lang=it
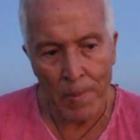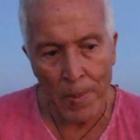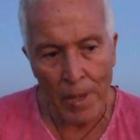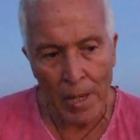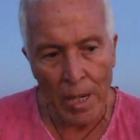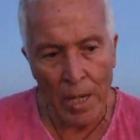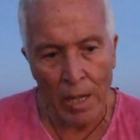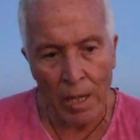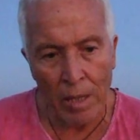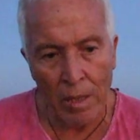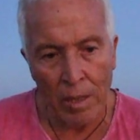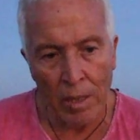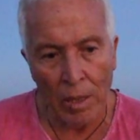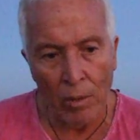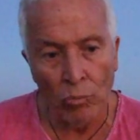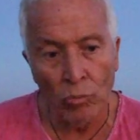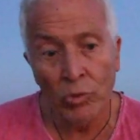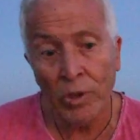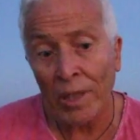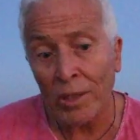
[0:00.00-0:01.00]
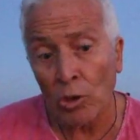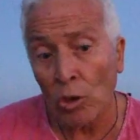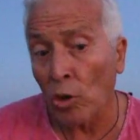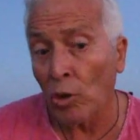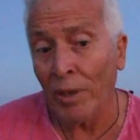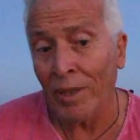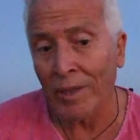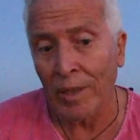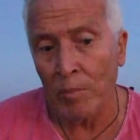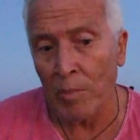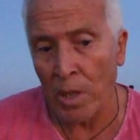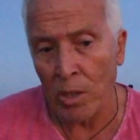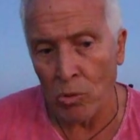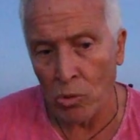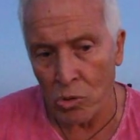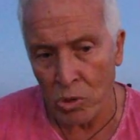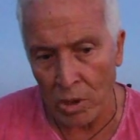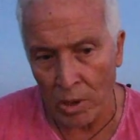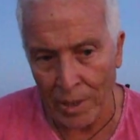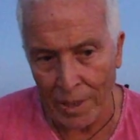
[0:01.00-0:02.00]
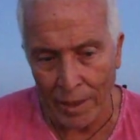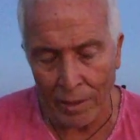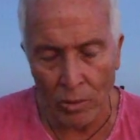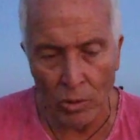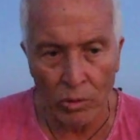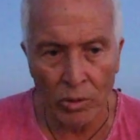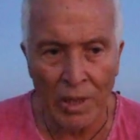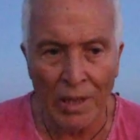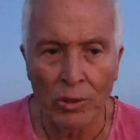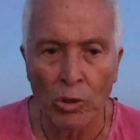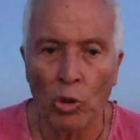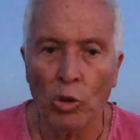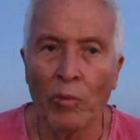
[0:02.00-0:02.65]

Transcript: è un teatro con la T maiuscola, ecco, è un teatro sì.